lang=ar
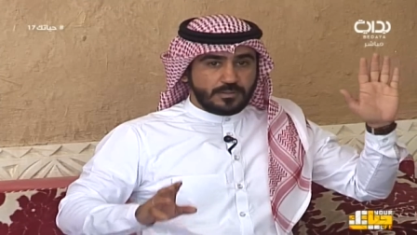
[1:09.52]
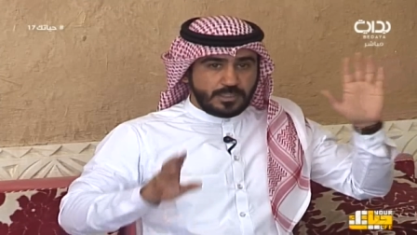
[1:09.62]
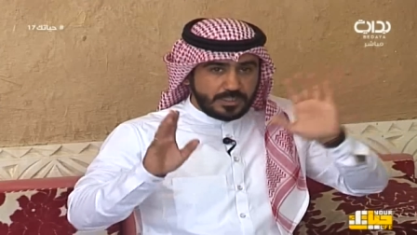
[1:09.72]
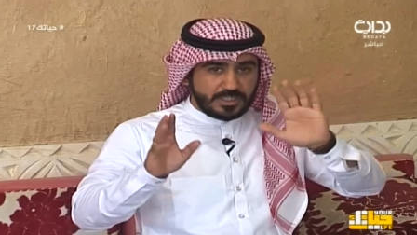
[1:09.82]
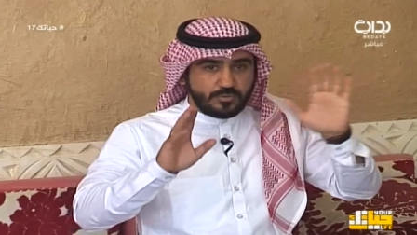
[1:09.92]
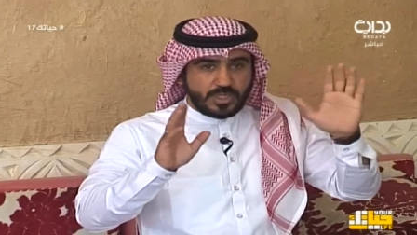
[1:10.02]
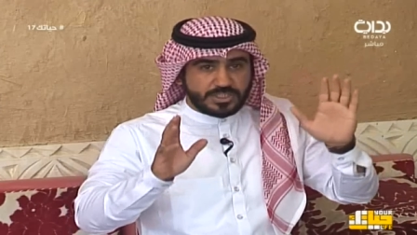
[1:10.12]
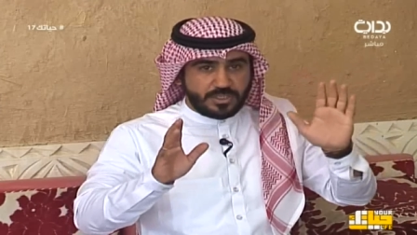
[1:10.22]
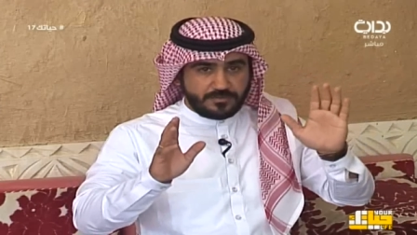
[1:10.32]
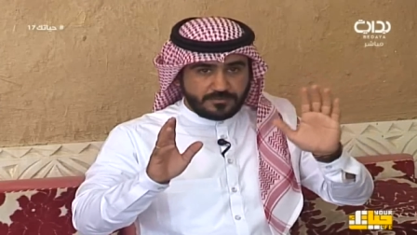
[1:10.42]
لا دين ولا
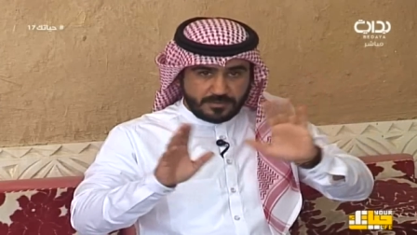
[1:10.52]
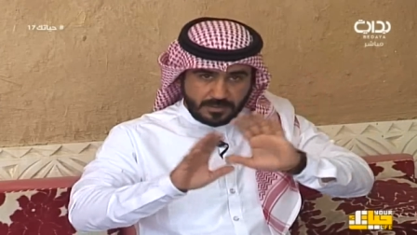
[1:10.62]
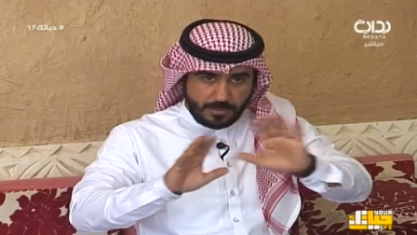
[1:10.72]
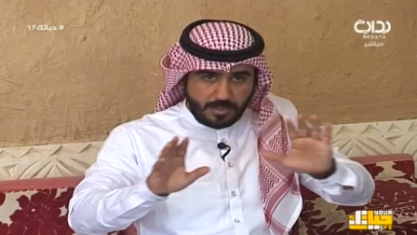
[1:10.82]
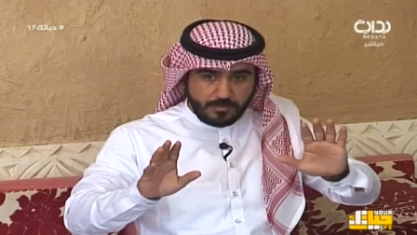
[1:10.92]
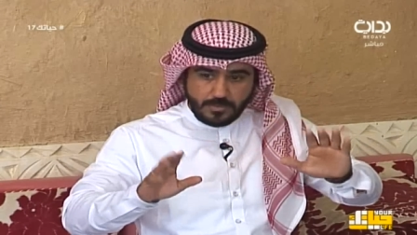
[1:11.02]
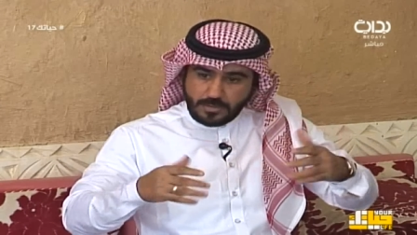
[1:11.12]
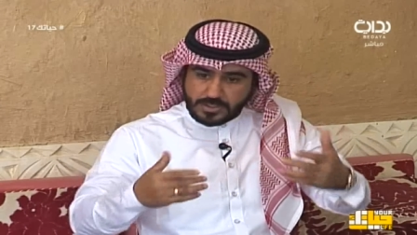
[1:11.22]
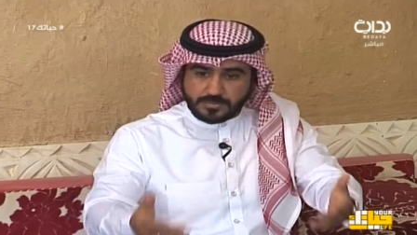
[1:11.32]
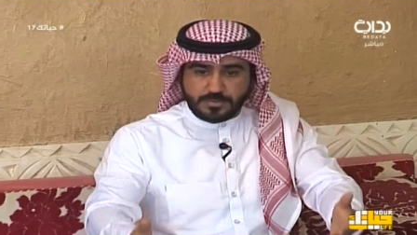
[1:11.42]
شرف تمام
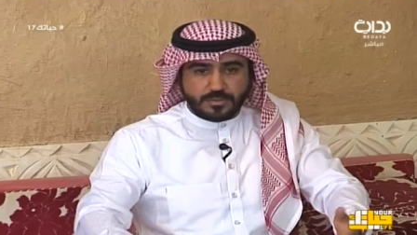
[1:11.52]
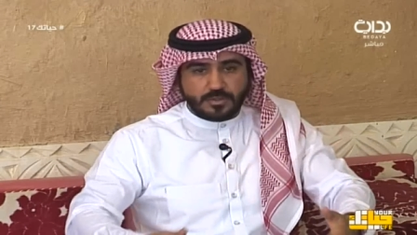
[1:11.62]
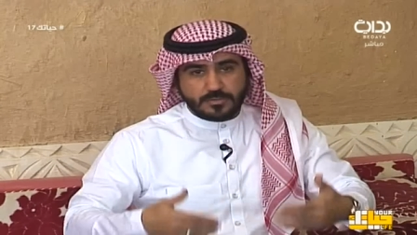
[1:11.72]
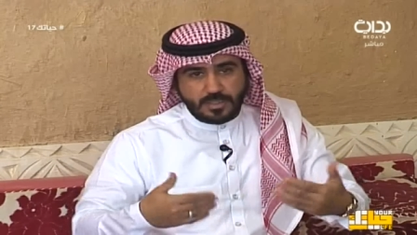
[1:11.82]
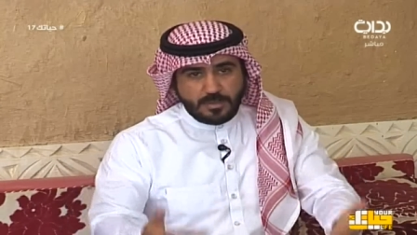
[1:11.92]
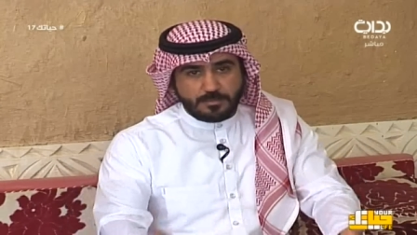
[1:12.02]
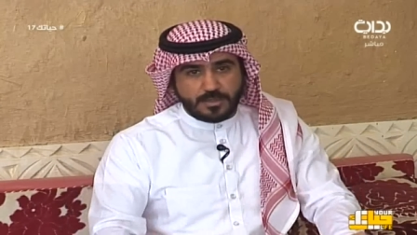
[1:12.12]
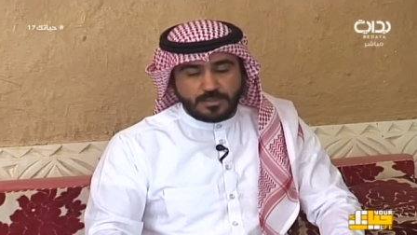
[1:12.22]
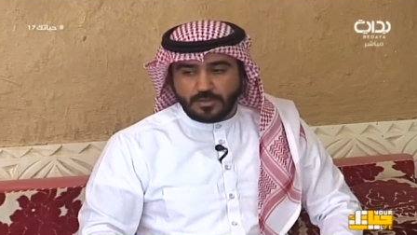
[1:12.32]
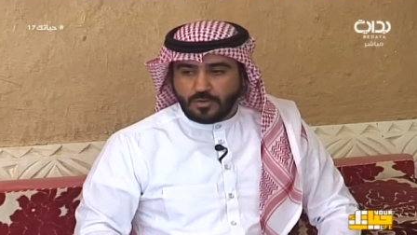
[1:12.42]
اصبر
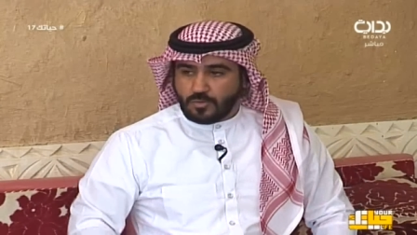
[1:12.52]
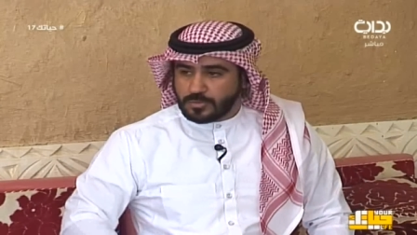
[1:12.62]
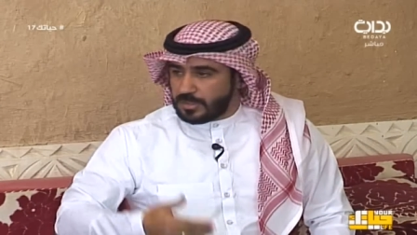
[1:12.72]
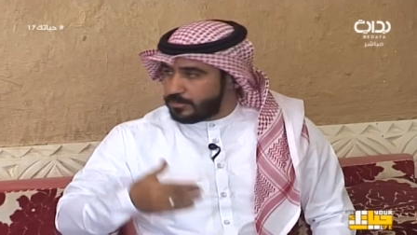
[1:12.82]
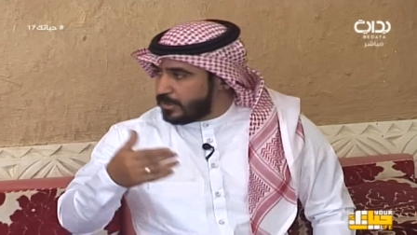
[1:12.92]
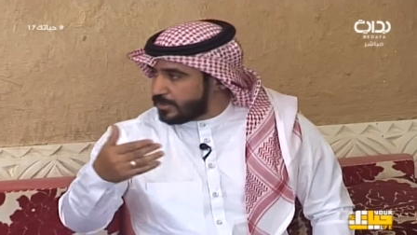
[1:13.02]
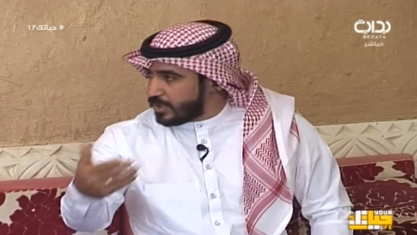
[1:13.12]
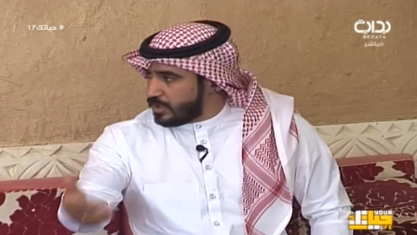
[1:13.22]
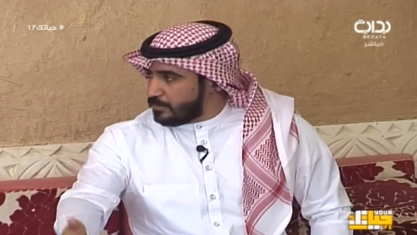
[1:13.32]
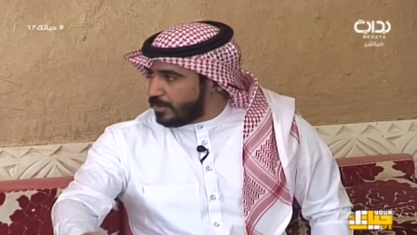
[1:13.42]
تحمل ودام انها
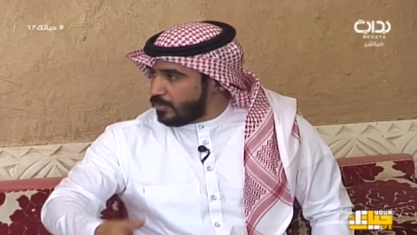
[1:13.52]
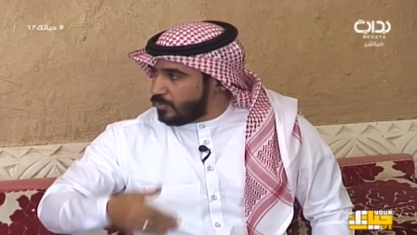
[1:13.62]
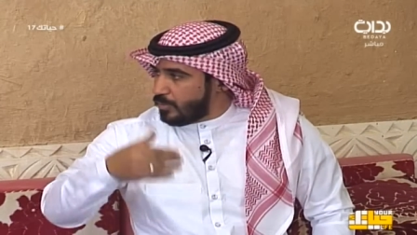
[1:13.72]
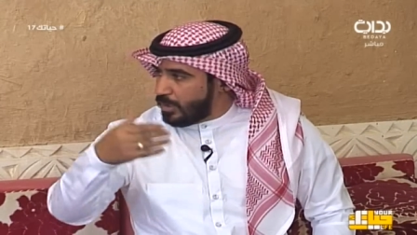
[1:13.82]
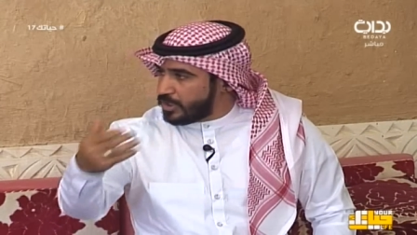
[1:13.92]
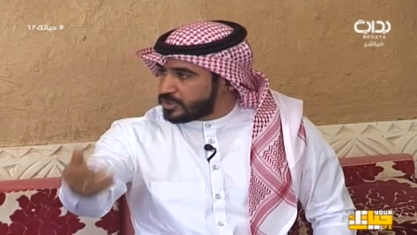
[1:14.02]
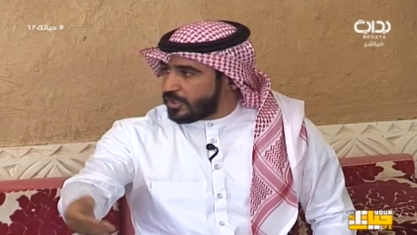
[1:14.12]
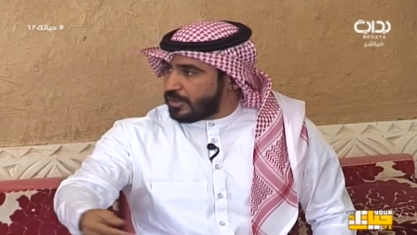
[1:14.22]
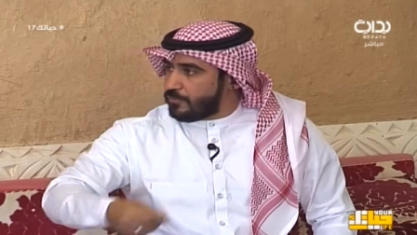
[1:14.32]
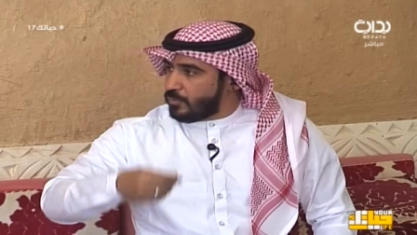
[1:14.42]
طيبه وعلى
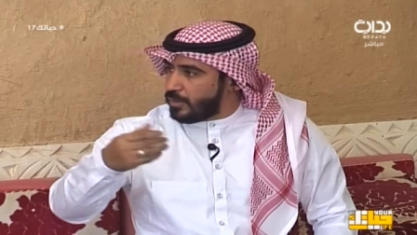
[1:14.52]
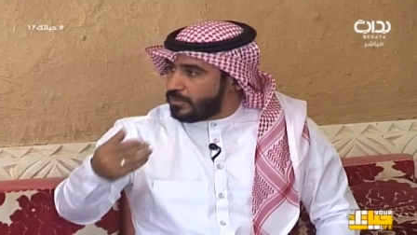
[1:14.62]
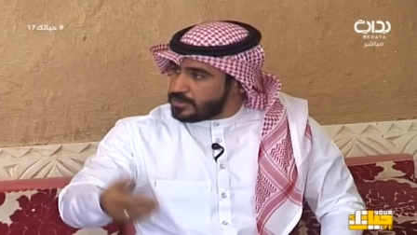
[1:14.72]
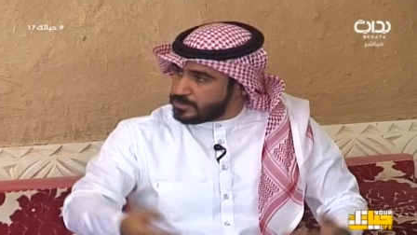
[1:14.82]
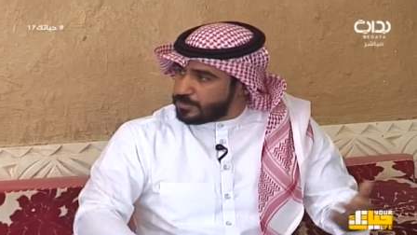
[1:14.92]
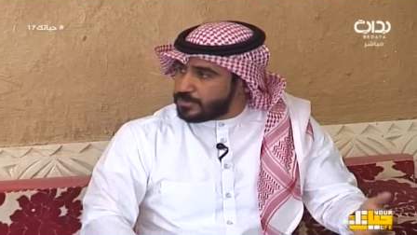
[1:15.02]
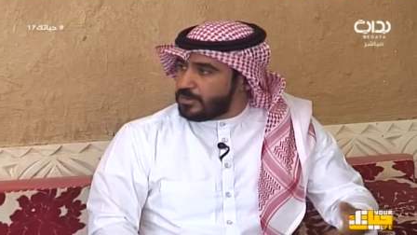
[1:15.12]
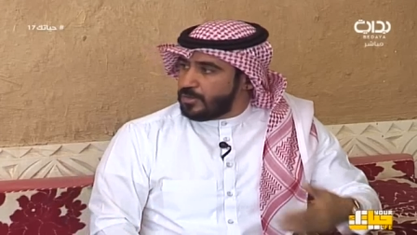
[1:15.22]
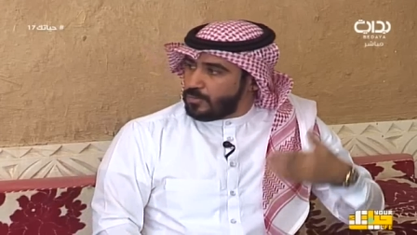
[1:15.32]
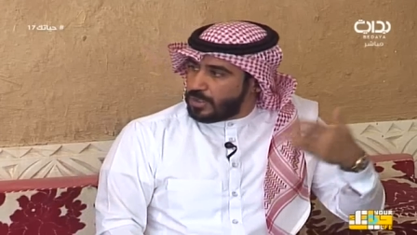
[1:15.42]
شرف وهذا اصبر
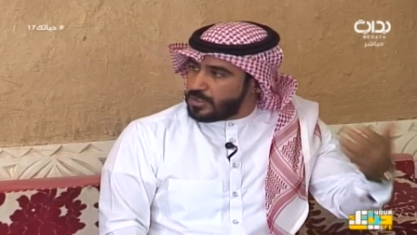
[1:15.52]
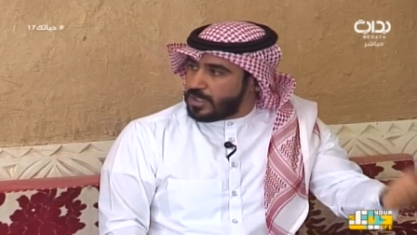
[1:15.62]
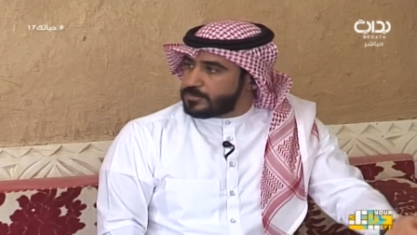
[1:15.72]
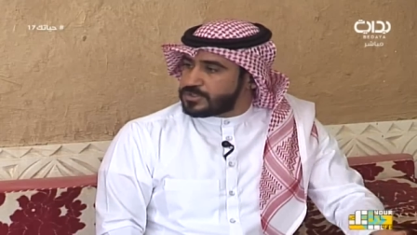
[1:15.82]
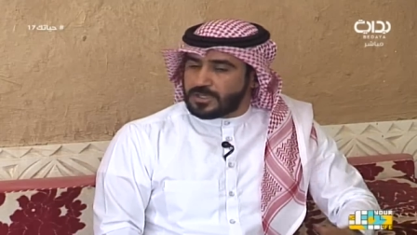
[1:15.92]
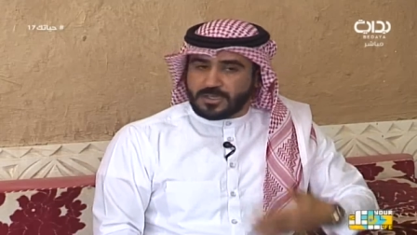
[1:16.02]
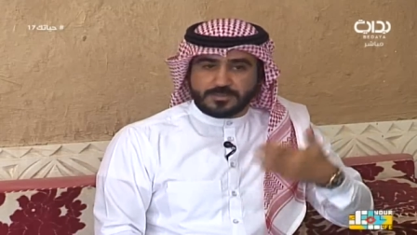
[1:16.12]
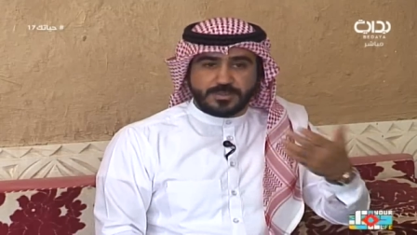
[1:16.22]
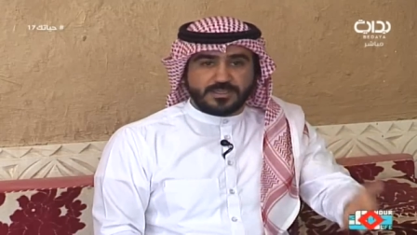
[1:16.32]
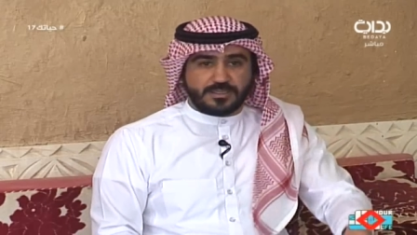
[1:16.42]
والايام ان شاء الله
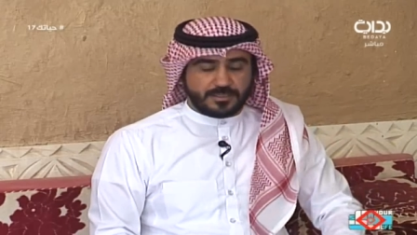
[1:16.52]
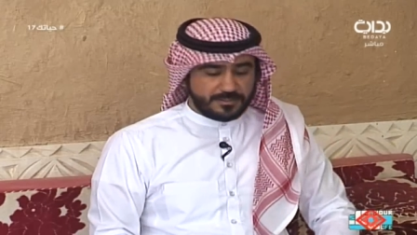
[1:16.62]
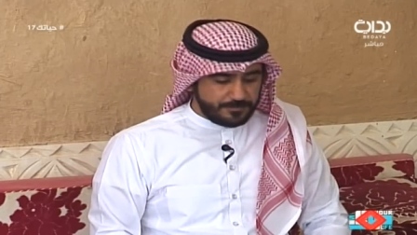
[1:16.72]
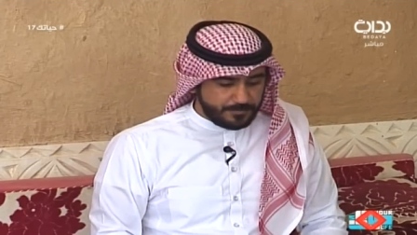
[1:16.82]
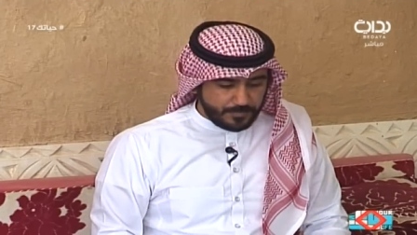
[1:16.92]
تبين لك